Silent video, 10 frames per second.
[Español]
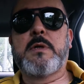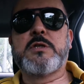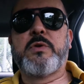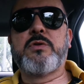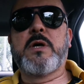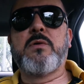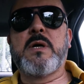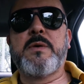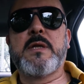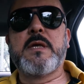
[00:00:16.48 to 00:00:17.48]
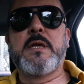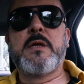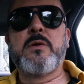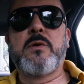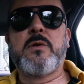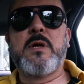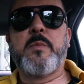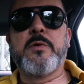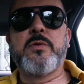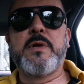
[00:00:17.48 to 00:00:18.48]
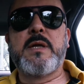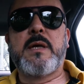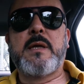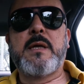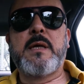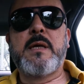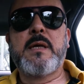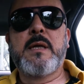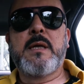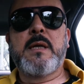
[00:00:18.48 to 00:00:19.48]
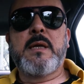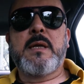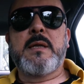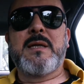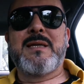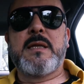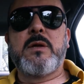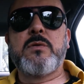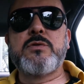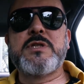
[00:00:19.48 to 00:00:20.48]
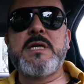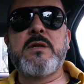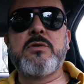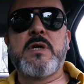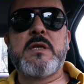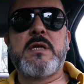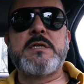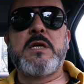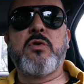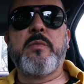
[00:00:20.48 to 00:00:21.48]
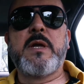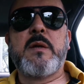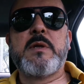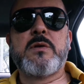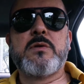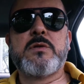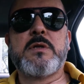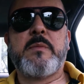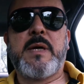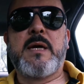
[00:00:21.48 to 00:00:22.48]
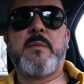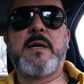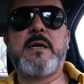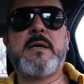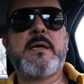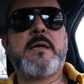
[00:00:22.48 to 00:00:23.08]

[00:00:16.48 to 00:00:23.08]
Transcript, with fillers: les cuento que nunca había tenido la oportunidad de, tener un 135 milímetros en mi cámara.